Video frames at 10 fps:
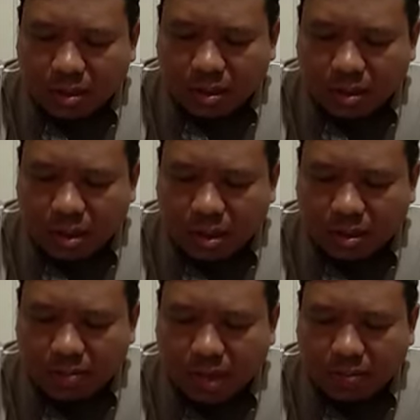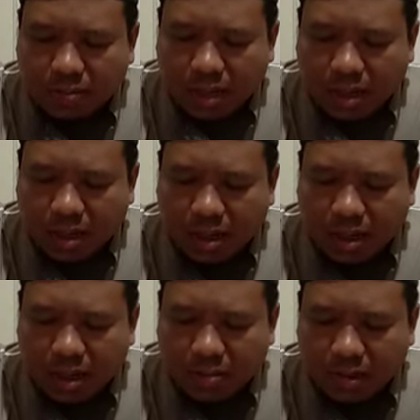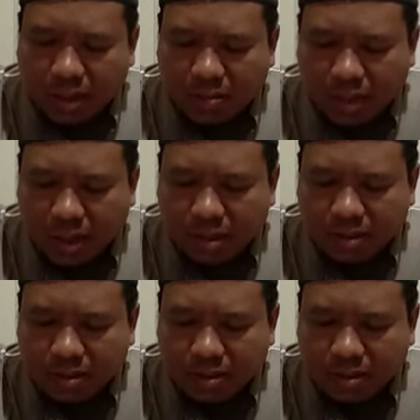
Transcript: dengan sebab mereka beriman